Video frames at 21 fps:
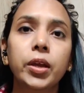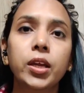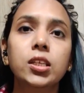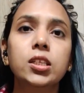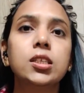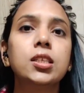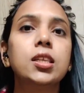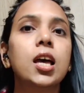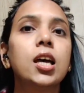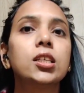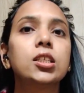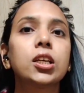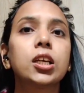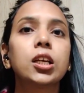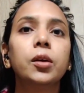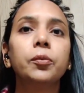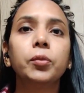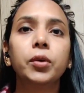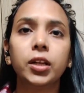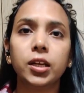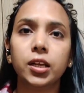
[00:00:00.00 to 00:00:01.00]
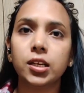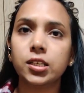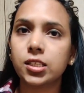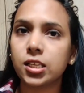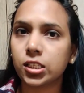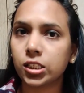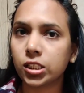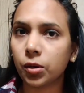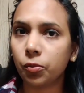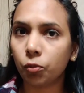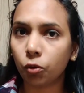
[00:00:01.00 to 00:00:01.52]
बी जिसे आजकल हम टीयर
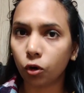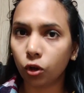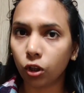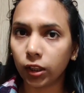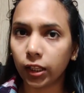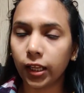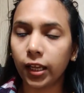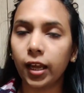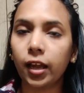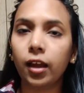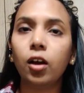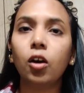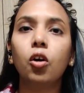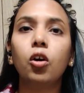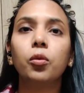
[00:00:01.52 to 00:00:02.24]
सिस्टम बोलते हैं